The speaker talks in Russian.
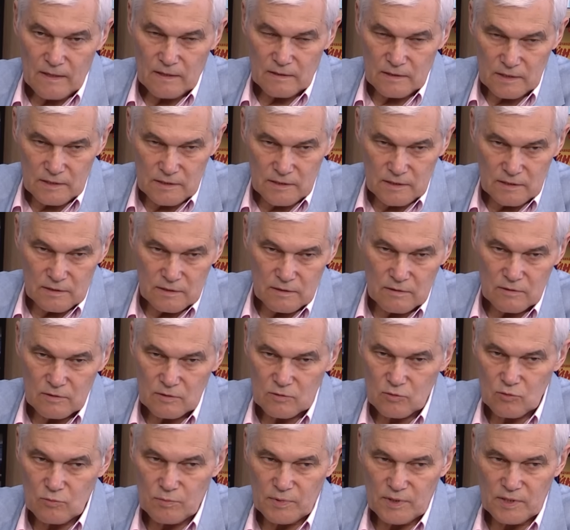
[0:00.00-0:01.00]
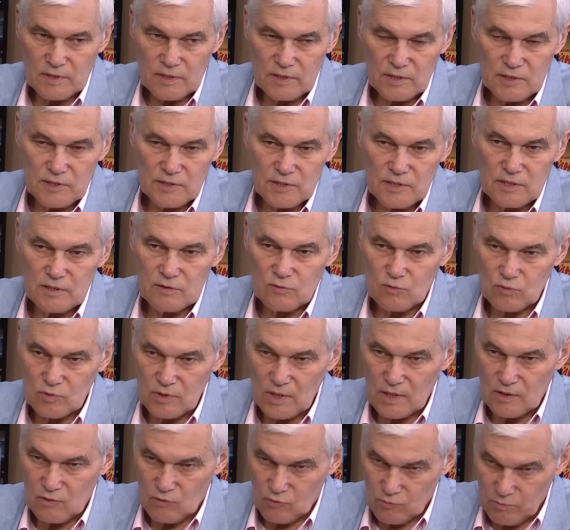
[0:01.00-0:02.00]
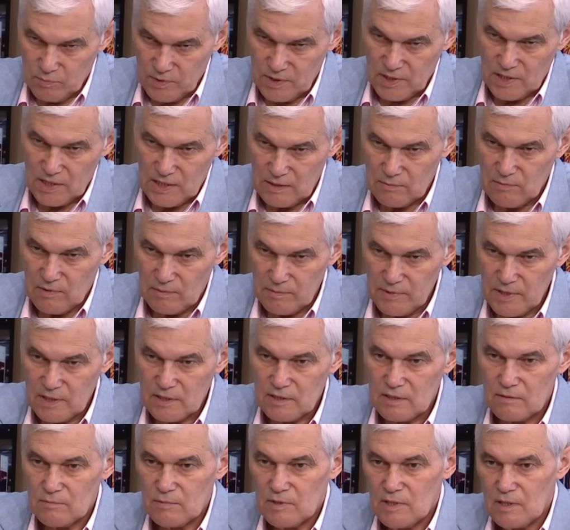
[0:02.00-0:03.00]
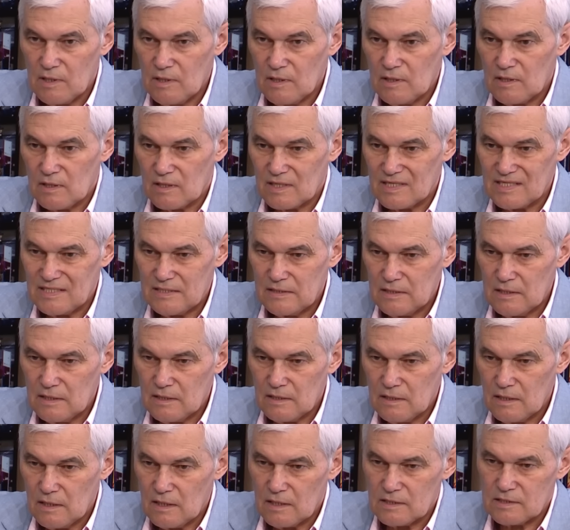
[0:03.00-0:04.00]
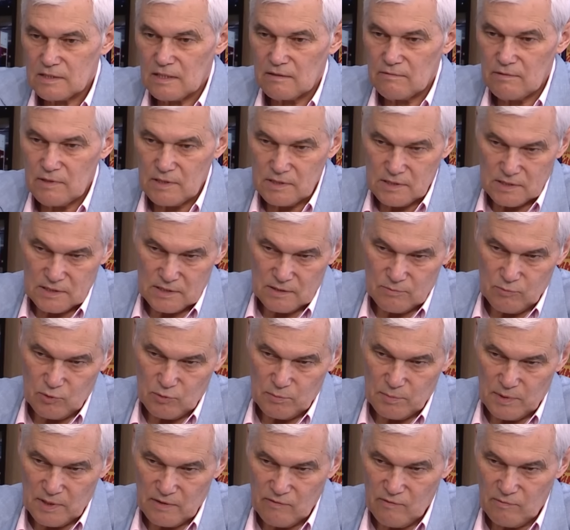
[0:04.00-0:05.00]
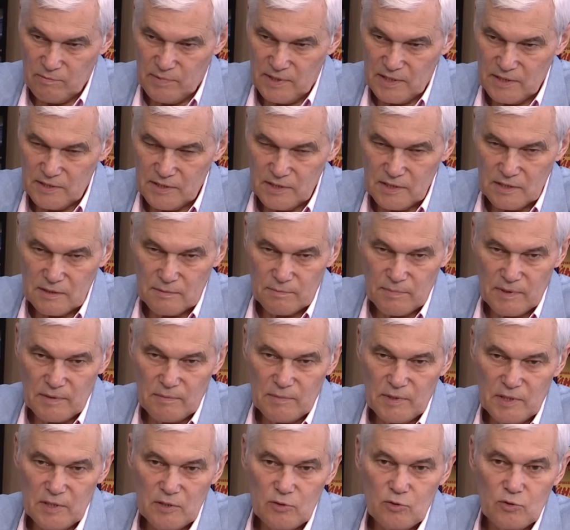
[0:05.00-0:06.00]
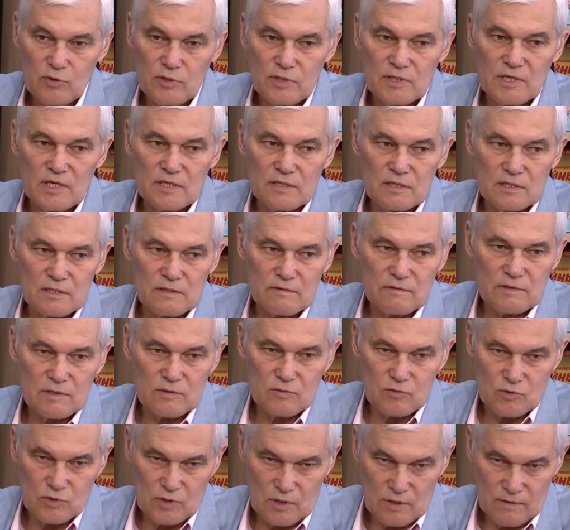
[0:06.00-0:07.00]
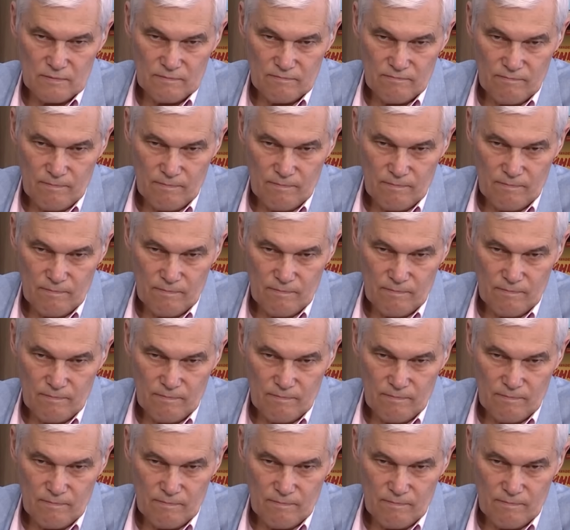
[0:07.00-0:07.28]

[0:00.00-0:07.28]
гласит, что при нанесении ударов по таким объектам Россия оставляет за собой право прийти к применению ядерного оружия.